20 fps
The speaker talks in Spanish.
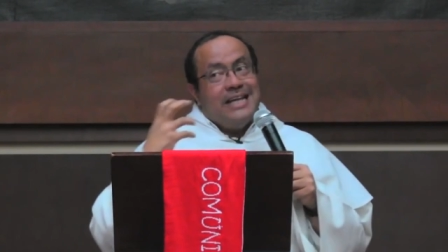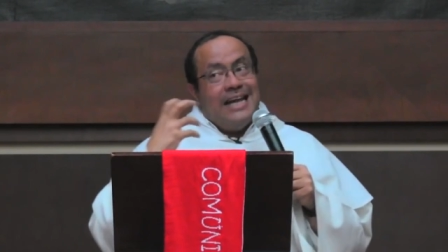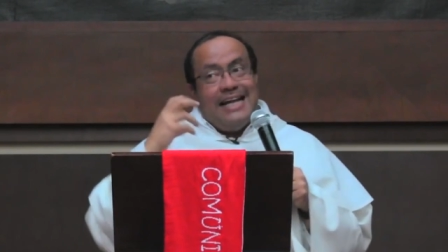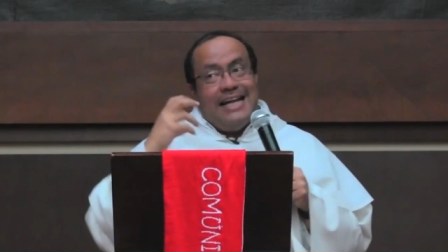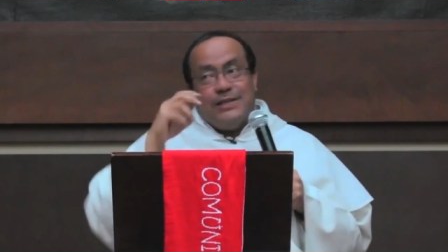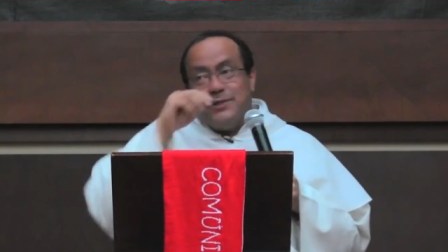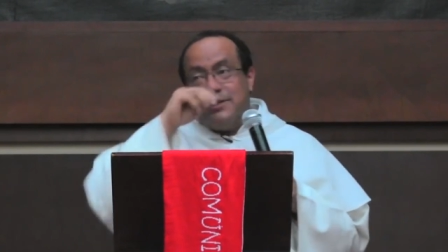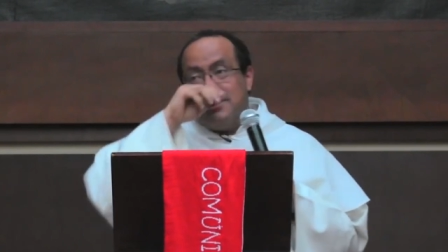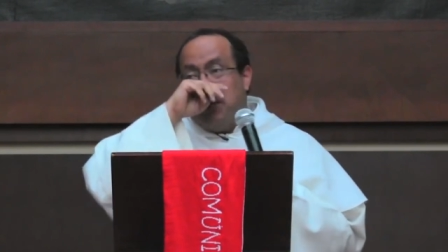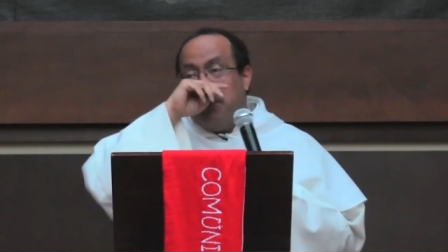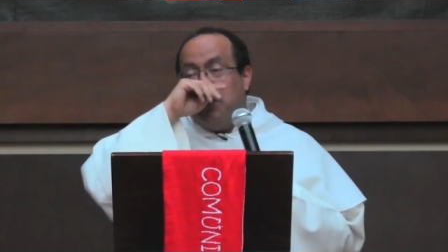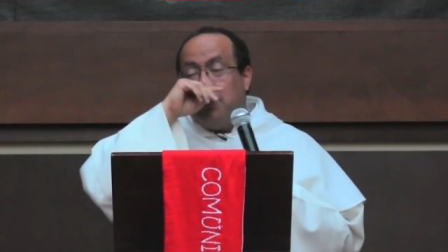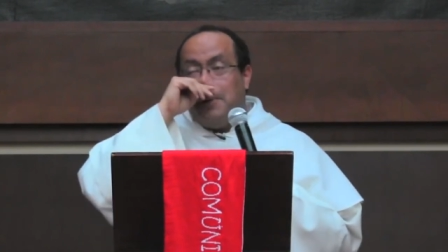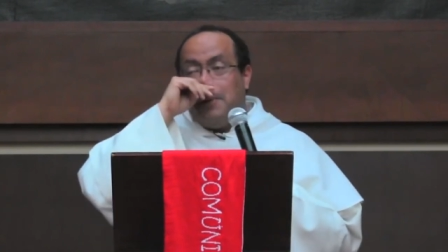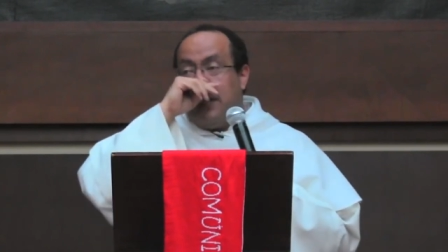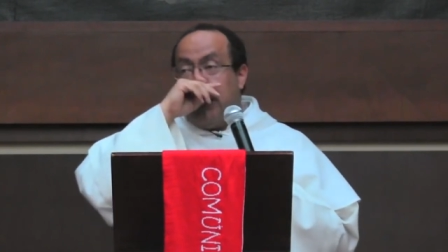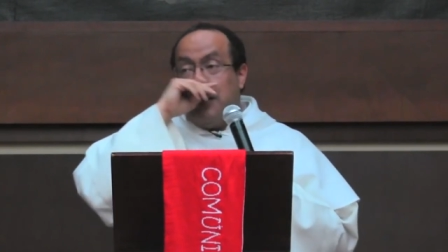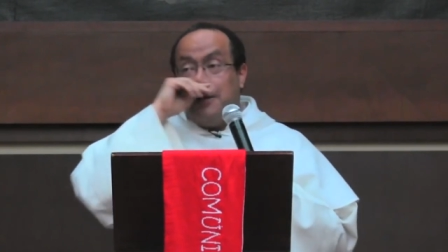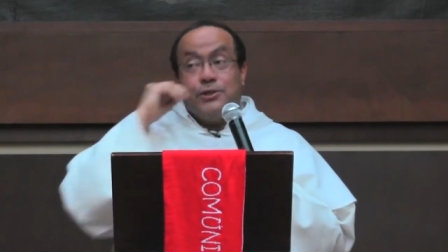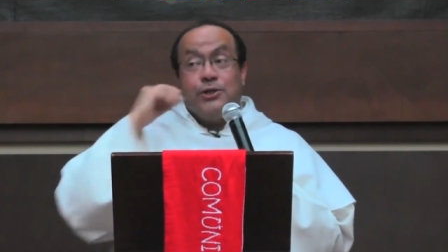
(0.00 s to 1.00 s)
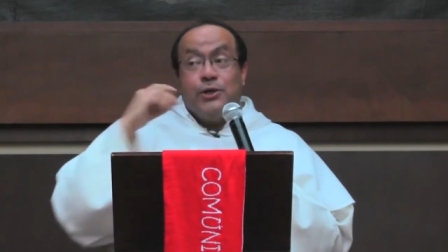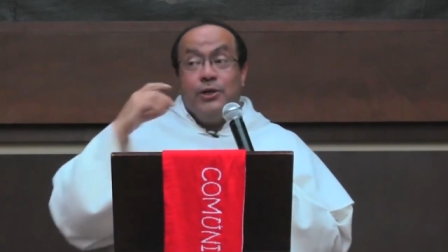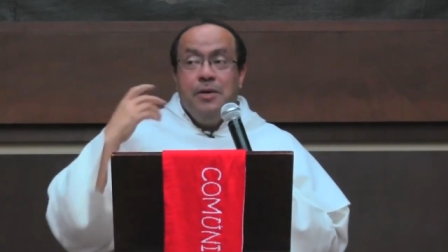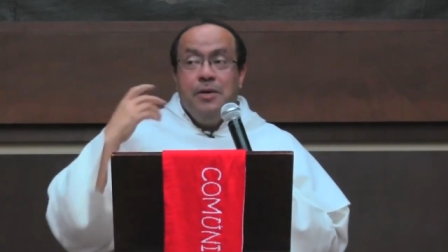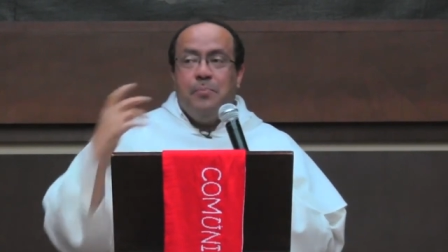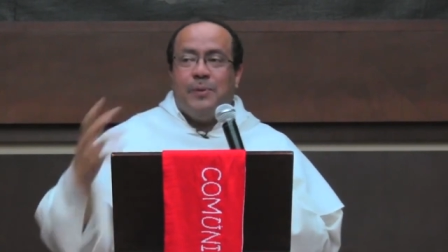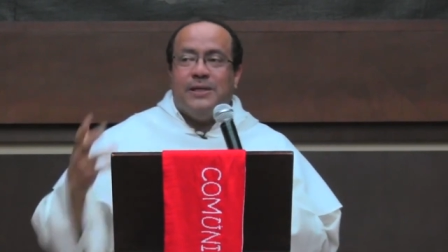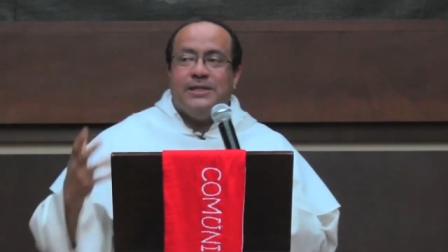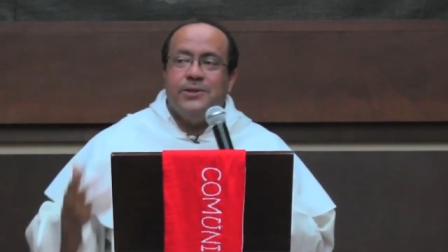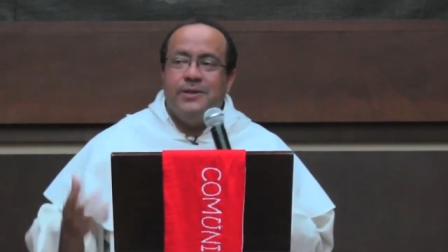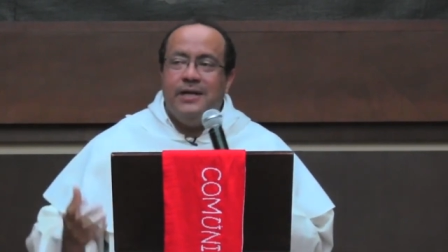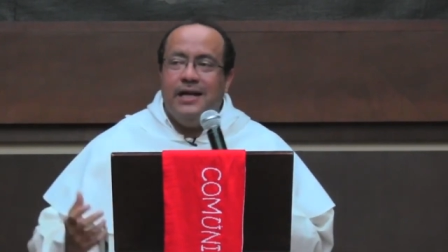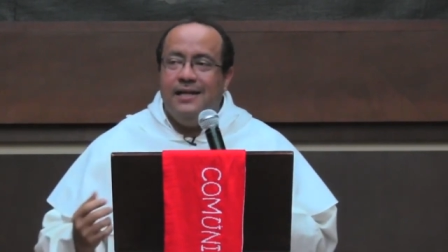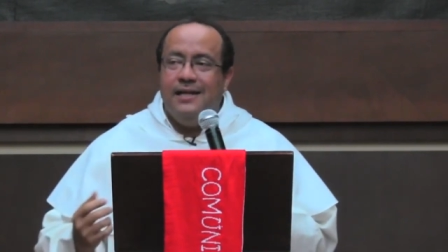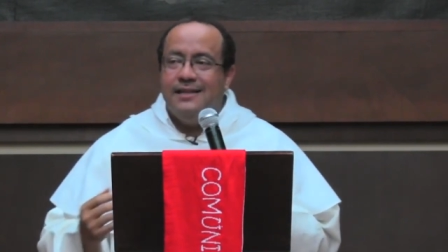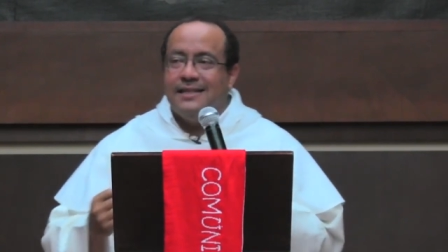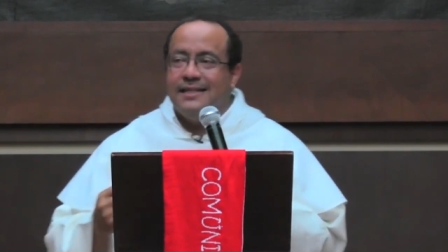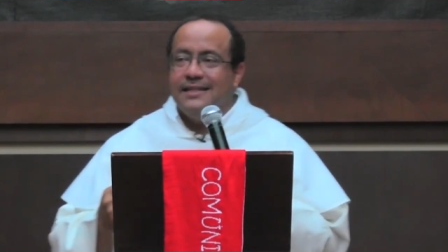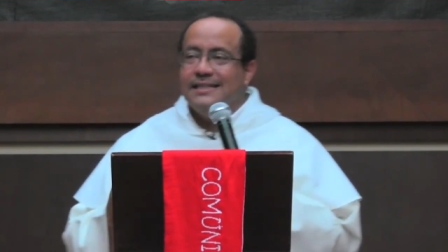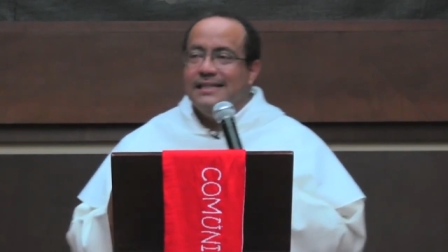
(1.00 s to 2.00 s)
lazos de amor mariano son
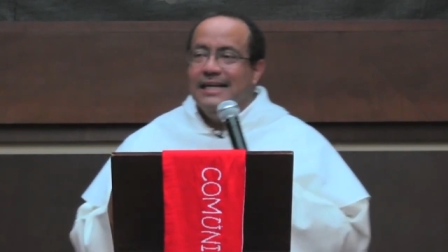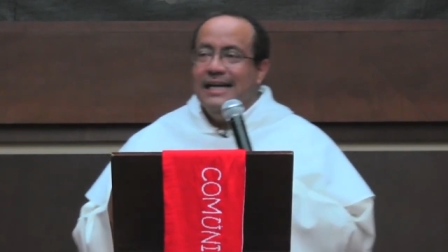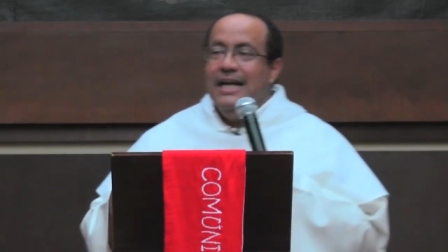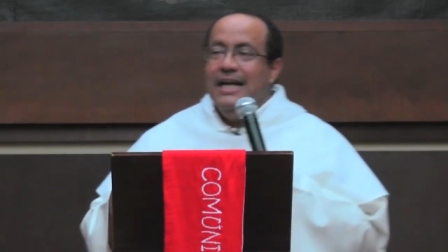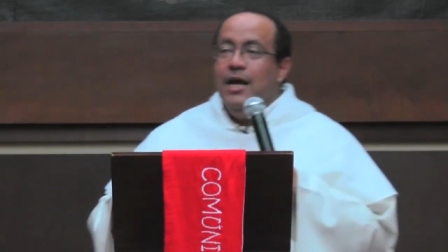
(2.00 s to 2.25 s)
impresionantes,